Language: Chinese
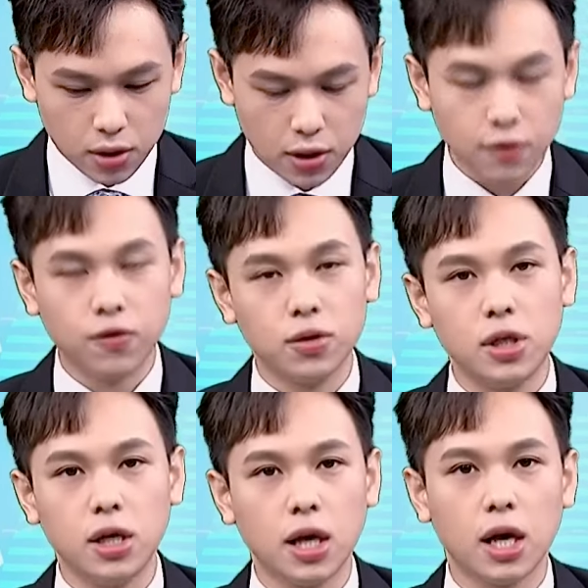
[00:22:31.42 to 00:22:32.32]
伺服
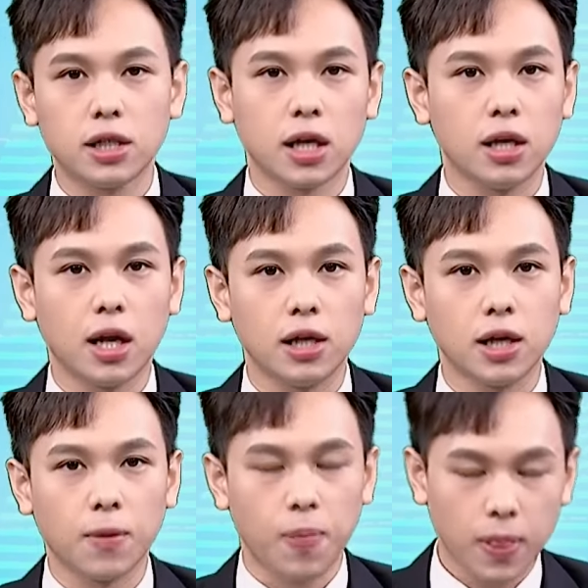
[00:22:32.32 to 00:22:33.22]
器 AI 产业来
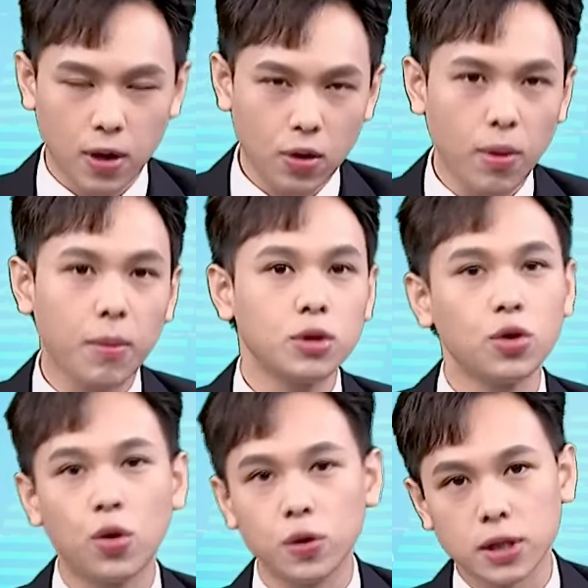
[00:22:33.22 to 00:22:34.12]
讲，它会慢慢去
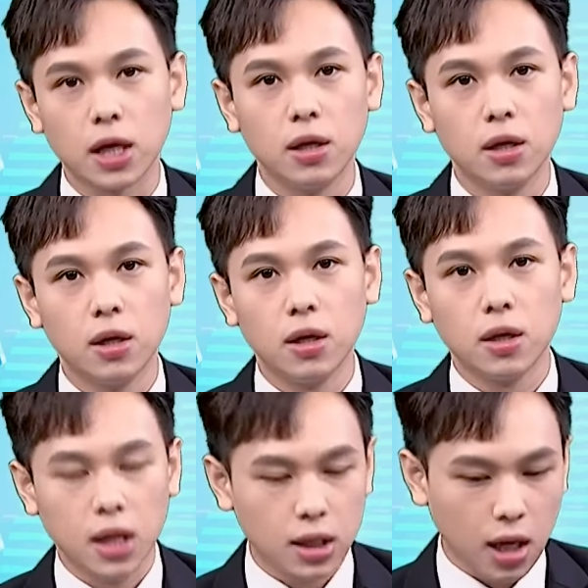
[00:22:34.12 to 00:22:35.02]
扩散。
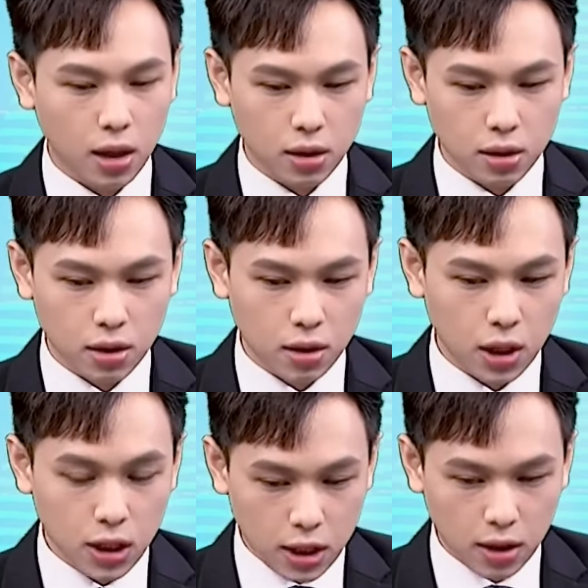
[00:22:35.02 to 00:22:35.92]
那当
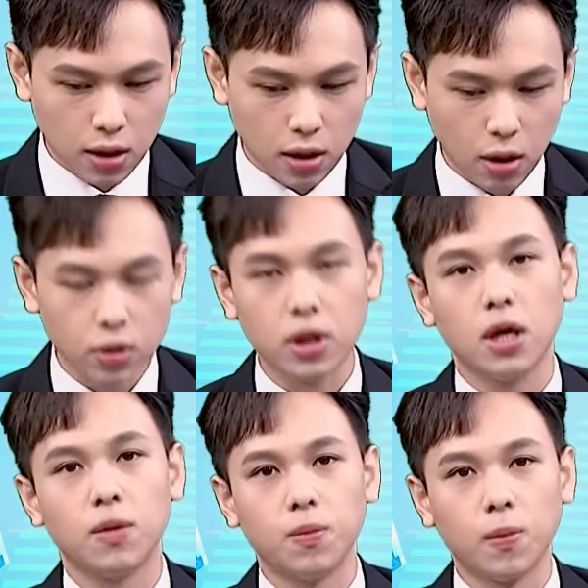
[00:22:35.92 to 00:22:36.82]
一线的
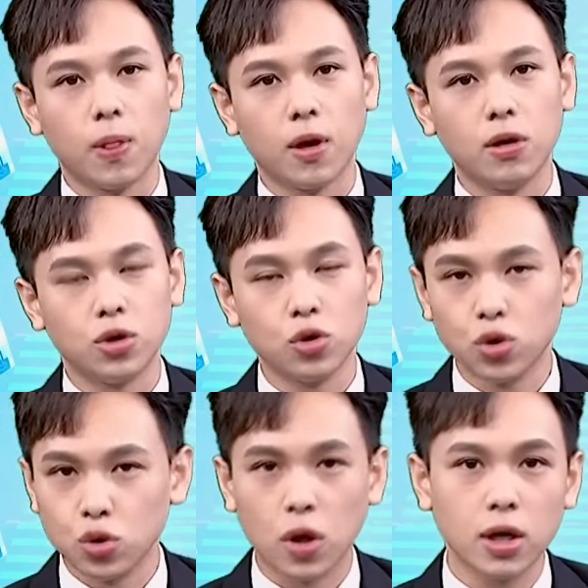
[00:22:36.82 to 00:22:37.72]
ODM 就
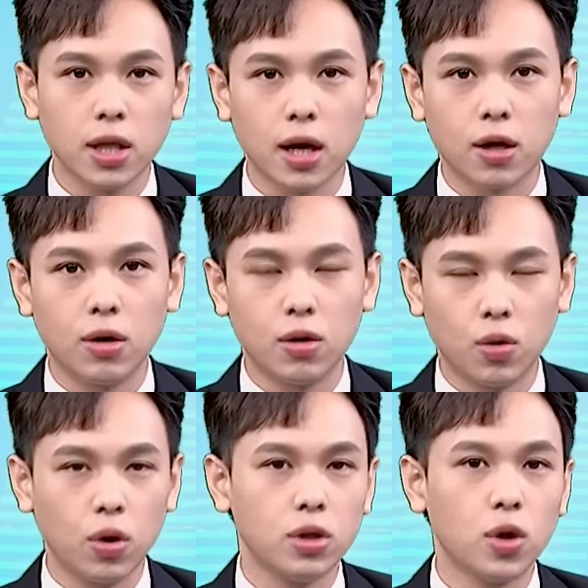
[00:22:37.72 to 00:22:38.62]
组装跟代工，
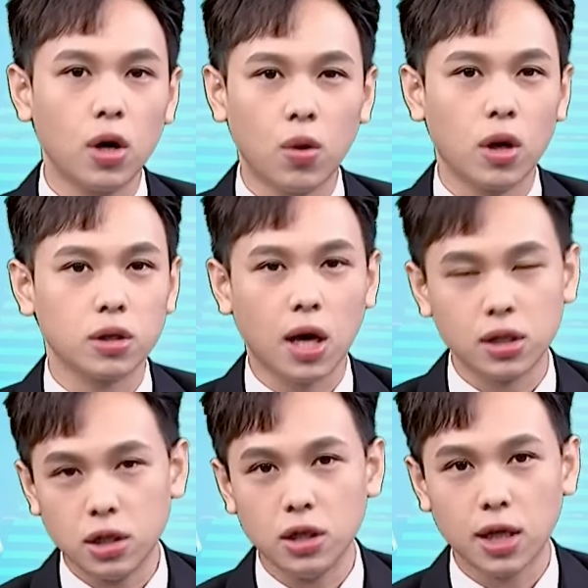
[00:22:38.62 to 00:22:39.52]
伟创、广达、
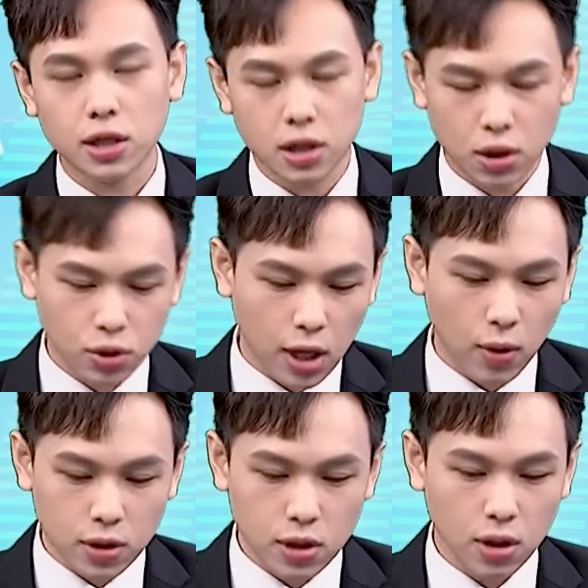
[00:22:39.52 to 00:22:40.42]
技嘉这些都涨
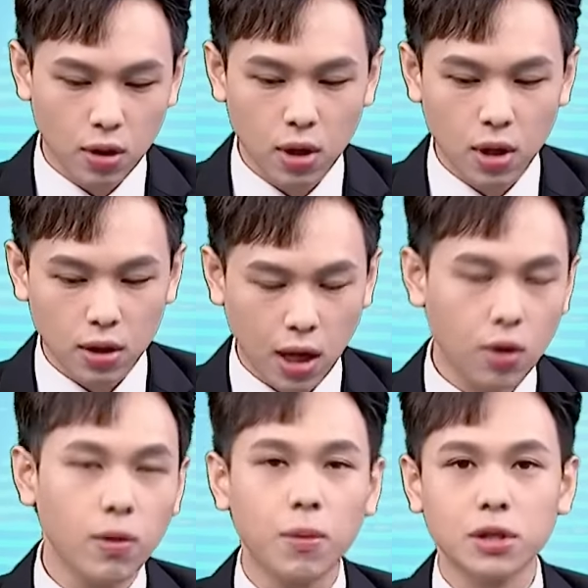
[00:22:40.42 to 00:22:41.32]
完之后，它会
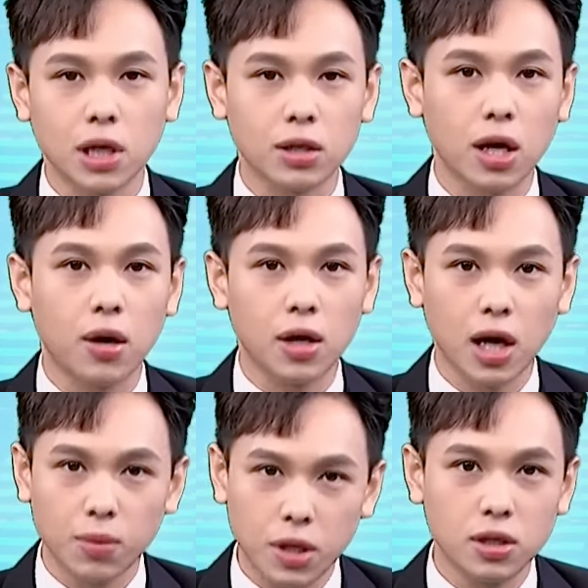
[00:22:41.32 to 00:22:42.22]
慢慢涨到
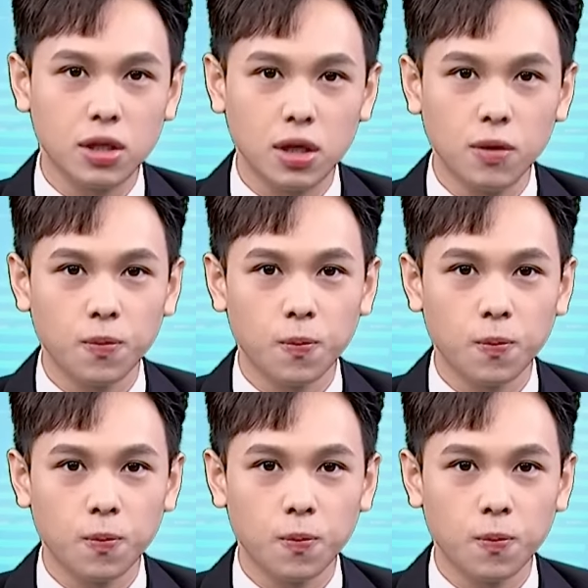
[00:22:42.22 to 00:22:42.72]
AIPC。